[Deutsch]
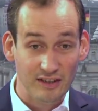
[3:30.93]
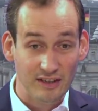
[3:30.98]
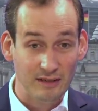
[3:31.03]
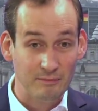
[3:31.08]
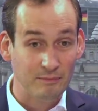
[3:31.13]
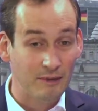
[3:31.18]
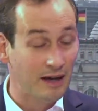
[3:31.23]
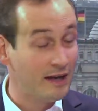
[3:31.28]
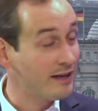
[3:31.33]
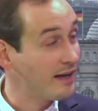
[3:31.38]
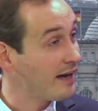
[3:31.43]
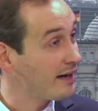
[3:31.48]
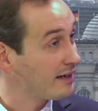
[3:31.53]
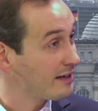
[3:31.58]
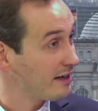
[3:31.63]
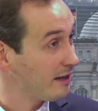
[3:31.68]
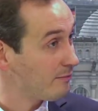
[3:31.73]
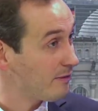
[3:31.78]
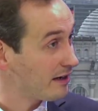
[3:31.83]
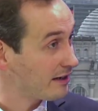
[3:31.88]
eben eine
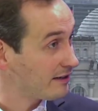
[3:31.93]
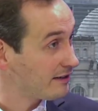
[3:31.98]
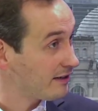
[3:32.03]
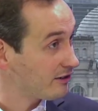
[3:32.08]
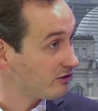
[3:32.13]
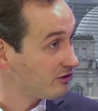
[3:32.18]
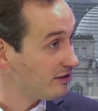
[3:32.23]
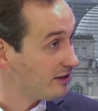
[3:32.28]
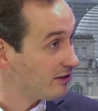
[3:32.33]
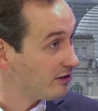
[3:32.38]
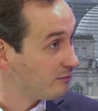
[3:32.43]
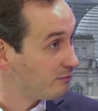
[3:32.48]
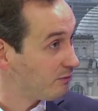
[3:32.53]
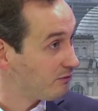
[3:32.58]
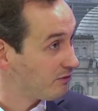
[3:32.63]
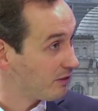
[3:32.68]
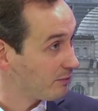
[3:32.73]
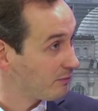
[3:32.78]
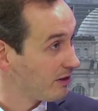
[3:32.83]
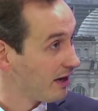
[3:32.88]
Angela Merkel nach China und
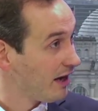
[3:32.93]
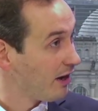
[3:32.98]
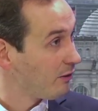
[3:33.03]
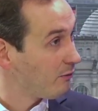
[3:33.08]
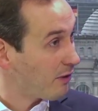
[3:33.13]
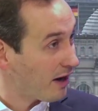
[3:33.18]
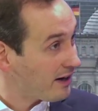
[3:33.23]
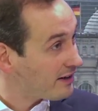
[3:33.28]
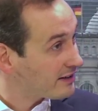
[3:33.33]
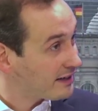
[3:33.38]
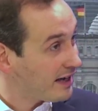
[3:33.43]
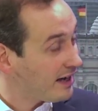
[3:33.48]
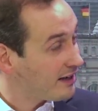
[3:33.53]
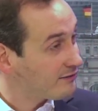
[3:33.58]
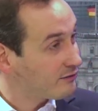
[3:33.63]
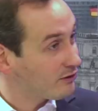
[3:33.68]
bewirbt Wirecard.